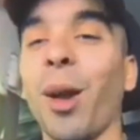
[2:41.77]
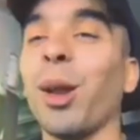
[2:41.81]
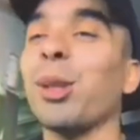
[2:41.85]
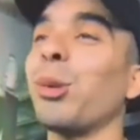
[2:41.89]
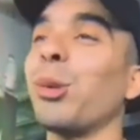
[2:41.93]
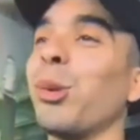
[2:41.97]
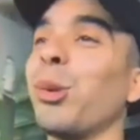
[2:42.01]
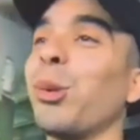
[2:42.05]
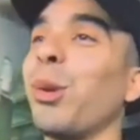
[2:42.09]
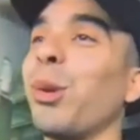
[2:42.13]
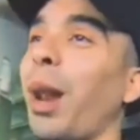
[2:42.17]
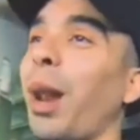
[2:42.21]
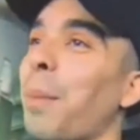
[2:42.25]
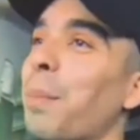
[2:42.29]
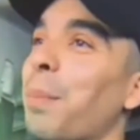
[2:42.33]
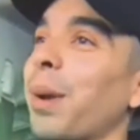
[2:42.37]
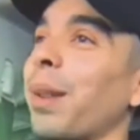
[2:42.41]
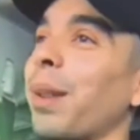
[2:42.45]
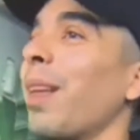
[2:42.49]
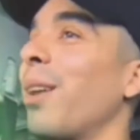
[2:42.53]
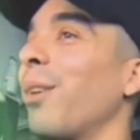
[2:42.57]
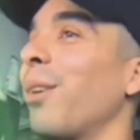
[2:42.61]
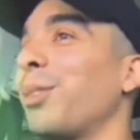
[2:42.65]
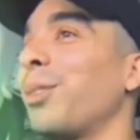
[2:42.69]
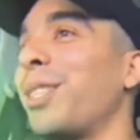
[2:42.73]
Y ahora soy
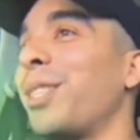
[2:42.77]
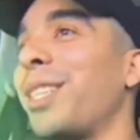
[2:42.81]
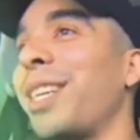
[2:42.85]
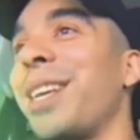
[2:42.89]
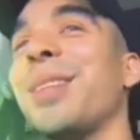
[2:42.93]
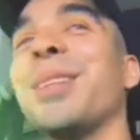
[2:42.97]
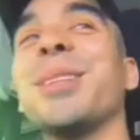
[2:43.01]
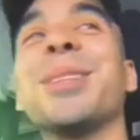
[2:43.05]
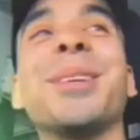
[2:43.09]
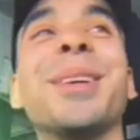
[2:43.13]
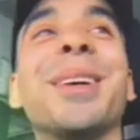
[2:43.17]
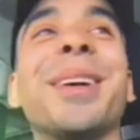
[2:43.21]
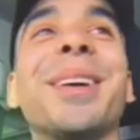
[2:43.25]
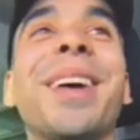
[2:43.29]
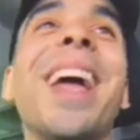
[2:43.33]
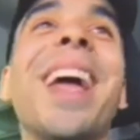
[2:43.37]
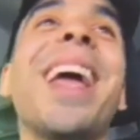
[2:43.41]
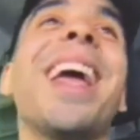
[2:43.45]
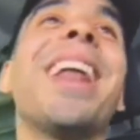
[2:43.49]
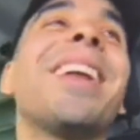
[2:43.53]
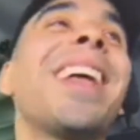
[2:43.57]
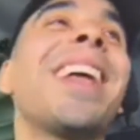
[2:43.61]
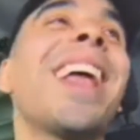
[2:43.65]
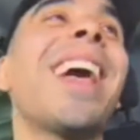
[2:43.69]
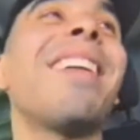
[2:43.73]
rapper de los chidos, güey.
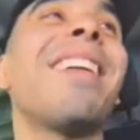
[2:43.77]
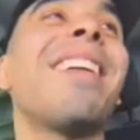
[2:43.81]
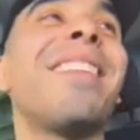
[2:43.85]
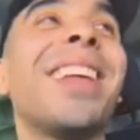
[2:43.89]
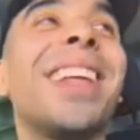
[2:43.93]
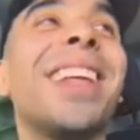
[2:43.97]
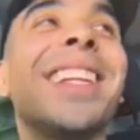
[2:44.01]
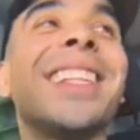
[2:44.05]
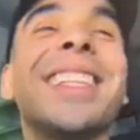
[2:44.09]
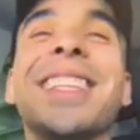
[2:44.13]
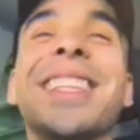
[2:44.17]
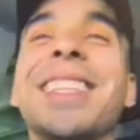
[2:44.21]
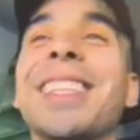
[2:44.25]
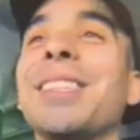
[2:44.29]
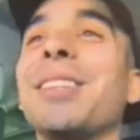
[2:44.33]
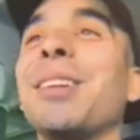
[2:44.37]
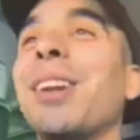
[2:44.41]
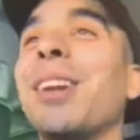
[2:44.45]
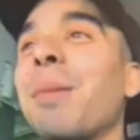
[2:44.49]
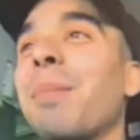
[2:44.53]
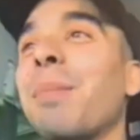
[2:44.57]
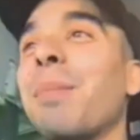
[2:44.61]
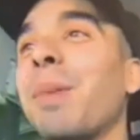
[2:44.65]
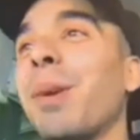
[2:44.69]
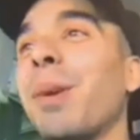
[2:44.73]
Bueno, ya díganse si
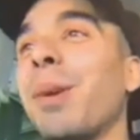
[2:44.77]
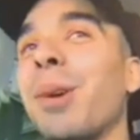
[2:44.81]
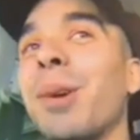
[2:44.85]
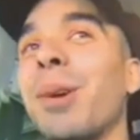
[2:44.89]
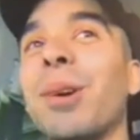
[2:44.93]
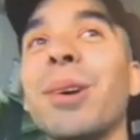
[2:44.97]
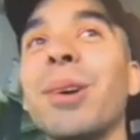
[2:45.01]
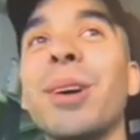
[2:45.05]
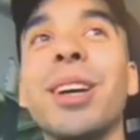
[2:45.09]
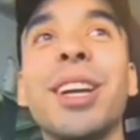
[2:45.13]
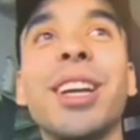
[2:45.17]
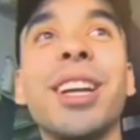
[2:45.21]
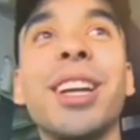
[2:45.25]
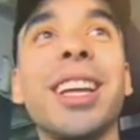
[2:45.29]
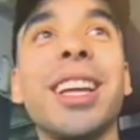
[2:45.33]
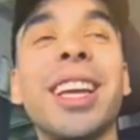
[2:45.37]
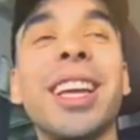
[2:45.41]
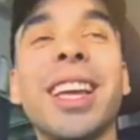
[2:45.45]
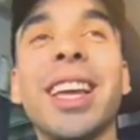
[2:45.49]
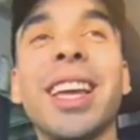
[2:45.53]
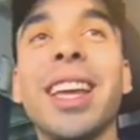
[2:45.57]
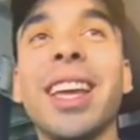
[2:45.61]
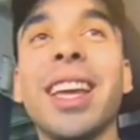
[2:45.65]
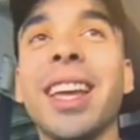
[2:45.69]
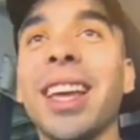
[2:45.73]
soy rapero o no.
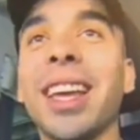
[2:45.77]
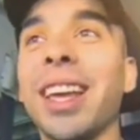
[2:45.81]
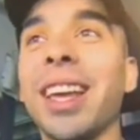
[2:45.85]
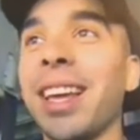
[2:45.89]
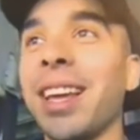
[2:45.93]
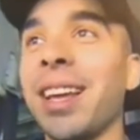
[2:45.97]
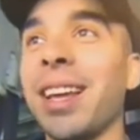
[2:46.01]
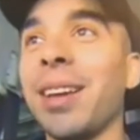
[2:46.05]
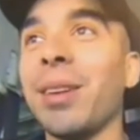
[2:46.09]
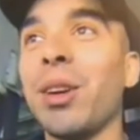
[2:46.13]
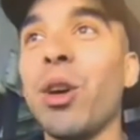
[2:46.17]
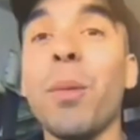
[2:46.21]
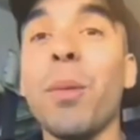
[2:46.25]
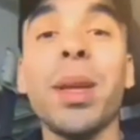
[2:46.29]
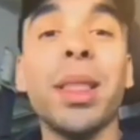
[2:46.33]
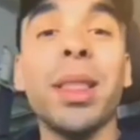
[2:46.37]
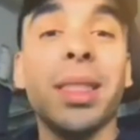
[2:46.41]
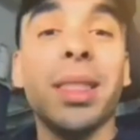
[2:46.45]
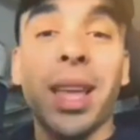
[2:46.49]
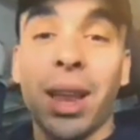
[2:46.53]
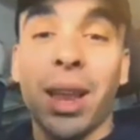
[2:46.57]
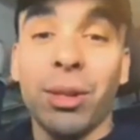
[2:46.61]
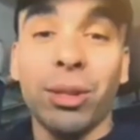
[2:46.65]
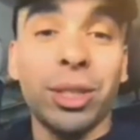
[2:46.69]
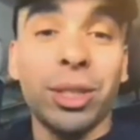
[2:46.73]
Eh,
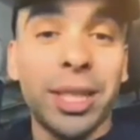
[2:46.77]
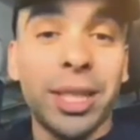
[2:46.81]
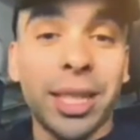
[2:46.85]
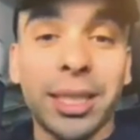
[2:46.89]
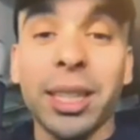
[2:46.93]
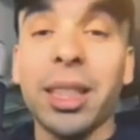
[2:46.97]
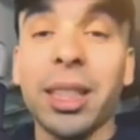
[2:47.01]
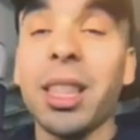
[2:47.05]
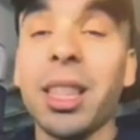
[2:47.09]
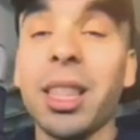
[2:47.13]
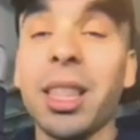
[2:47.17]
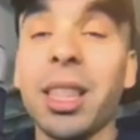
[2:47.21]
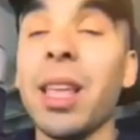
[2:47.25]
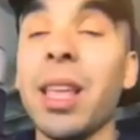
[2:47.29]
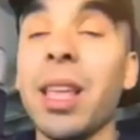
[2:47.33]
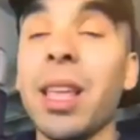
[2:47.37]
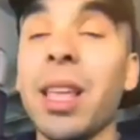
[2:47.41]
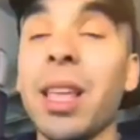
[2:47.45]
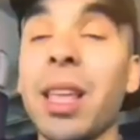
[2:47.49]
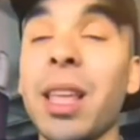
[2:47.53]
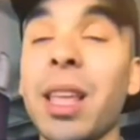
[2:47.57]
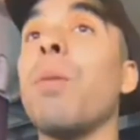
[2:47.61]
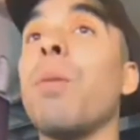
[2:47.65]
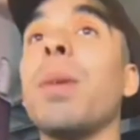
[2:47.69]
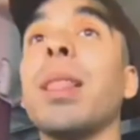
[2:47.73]
comentarios de ese tipo
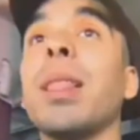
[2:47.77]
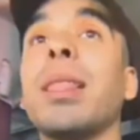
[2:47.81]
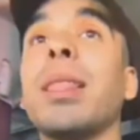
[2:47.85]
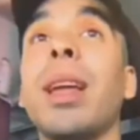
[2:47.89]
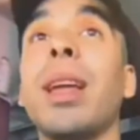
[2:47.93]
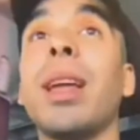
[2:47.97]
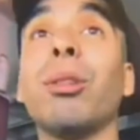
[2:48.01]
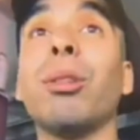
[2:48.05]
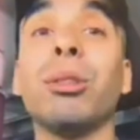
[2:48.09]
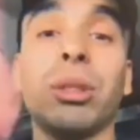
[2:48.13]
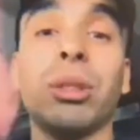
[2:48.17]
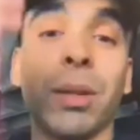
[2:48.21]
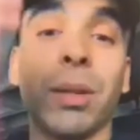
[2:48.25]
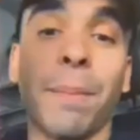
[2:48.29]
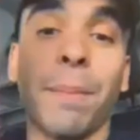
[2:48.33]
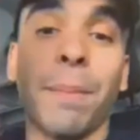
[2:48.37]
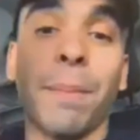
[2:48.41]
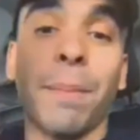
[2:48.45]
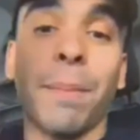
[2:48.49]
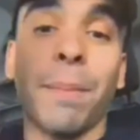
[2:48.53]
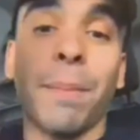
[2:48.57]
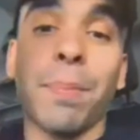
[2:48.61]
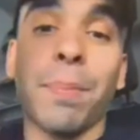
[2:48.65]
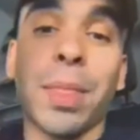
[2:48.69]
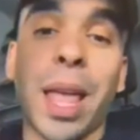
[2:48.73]

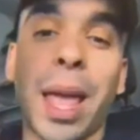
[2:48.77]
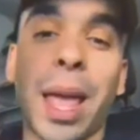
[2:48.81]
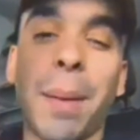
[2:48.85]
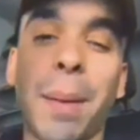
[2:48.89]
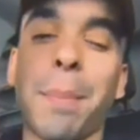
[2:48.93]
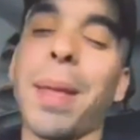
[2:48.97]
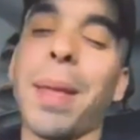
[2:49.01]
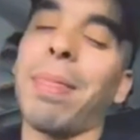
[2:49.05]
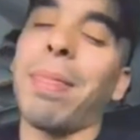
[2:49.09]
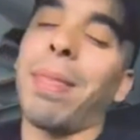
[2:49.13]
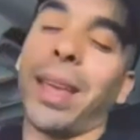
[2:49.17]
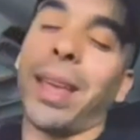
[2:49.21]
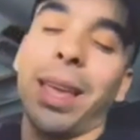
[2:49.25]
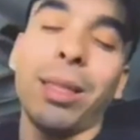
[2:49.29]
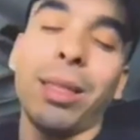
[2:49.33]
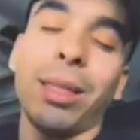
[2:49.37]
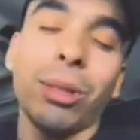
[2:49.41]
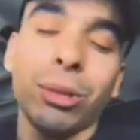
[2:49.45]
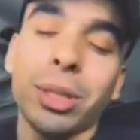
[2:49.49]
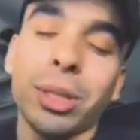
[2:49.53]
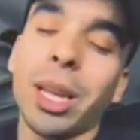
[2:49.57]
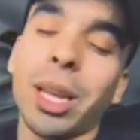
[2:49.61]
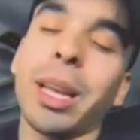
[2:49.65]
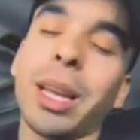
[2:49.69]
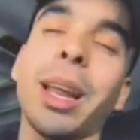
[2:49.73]
comentarios de
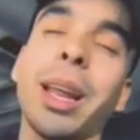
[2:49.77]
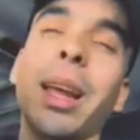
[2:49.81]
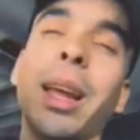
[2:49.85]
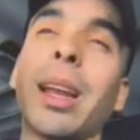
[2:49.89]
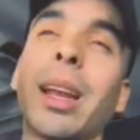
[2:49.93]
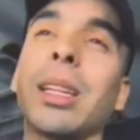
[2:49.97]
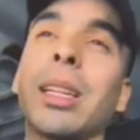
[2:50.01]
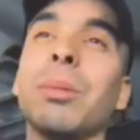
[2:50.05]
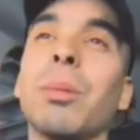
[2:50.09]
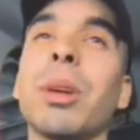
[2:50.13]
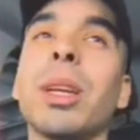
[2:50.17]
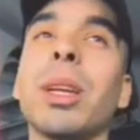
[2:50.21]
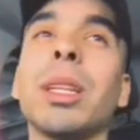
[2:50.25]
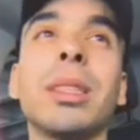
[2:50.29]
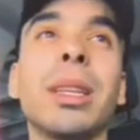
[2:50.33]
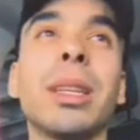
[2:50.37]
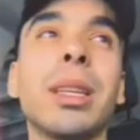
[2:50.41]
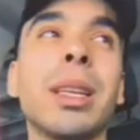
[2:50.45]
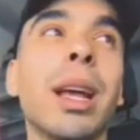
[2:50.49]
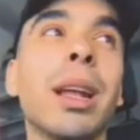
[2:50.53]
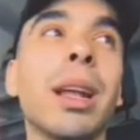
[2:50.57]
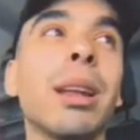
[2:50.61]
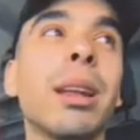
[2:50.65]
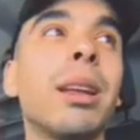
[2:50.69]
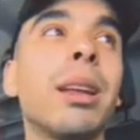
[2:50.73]
pendejitos que creen que les voy a
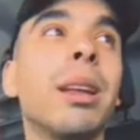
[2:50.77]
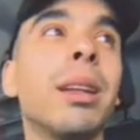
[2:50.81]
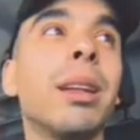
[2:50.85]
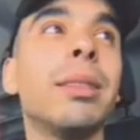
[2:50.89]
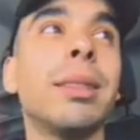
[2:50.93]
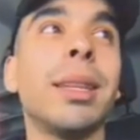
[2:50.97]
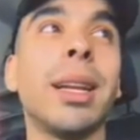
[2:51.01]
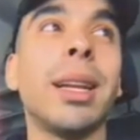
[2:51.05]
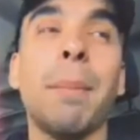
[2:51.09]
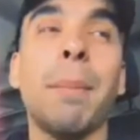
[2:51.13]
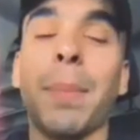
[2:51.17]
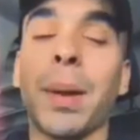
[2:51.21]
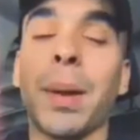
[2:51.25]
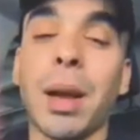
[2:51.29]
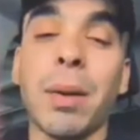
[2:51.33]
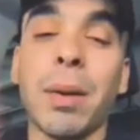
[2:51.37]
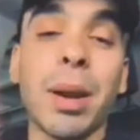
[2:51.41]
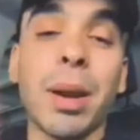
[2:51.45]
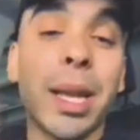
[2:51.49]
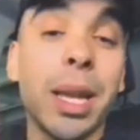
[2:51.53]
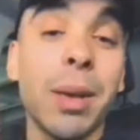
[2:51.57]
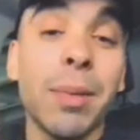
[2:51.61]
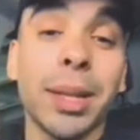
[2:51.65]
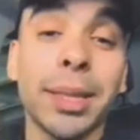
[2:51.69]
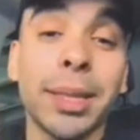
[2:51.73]
enseñar si la
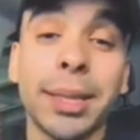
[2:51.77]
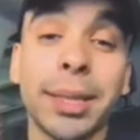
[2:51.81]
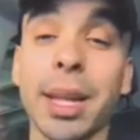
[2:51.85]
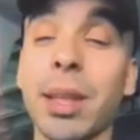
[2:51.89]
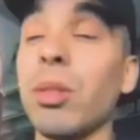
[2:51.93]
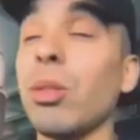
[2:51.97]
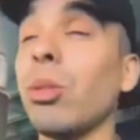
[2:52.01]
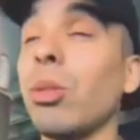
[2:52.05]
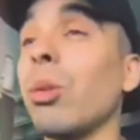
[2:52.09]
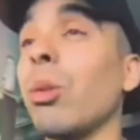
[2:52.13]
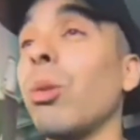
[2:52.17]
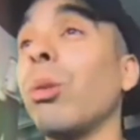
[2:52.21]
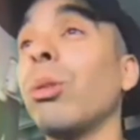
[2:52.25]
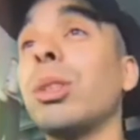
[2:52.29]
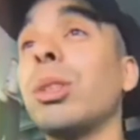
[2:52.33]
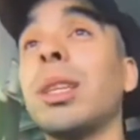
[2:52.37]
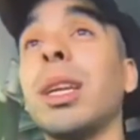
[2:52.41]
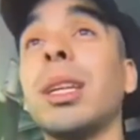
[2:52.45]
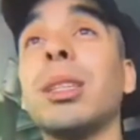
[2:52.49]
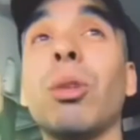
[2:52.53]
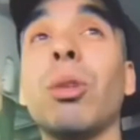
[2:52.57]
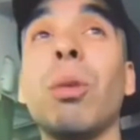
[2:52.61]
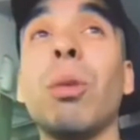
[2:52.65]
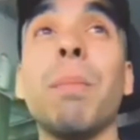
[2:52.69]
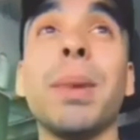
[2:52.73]
palabra lleva acento,
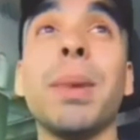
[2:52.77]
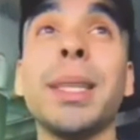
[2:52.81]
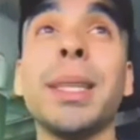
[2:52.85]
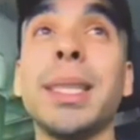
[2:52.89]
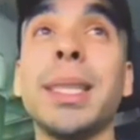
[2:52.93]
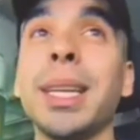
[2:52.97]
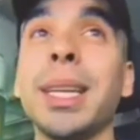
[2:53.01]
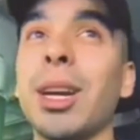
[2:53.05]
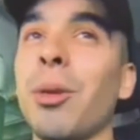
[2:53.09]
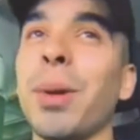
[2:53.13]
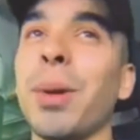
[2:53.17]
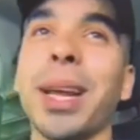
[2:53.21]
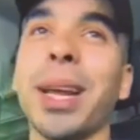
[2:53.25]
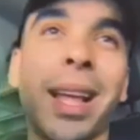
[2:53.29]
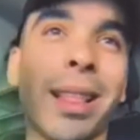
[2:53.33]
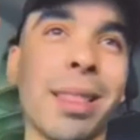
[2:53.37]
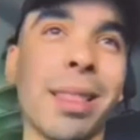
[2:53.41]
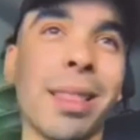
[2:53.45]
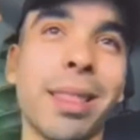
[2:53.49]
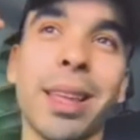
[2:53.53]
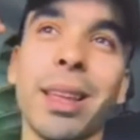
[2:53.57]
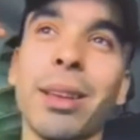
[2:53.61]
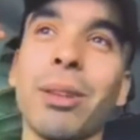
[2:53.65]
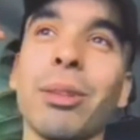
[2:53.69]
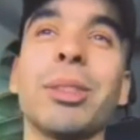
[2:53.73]
si es con B chico o B
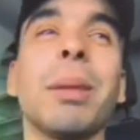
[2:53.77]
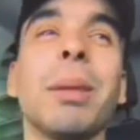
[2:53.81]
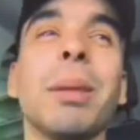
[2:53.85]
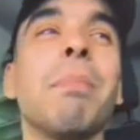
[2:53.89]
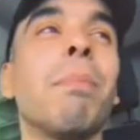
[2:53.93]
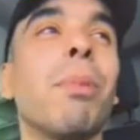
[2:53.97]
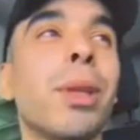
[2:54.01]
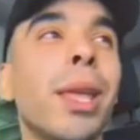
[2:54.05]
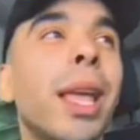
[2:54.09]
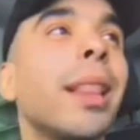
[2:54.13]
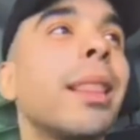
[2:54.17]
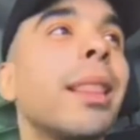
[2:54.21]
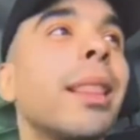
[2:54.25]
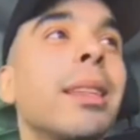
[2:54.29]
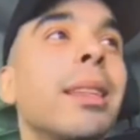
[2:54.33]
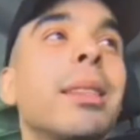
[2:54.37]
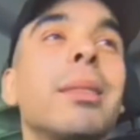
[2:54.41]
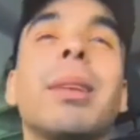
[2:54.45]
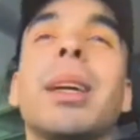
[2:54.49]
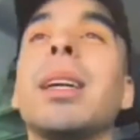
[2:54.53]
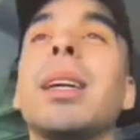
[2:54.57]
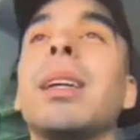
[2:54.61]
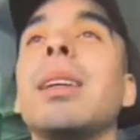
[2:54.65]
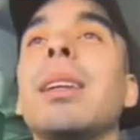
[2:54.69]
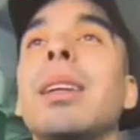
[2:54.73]
grande, no sean puñetas,
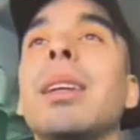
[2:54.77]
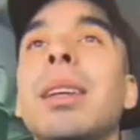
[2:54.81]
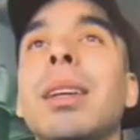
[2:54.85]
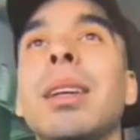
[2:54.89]
va.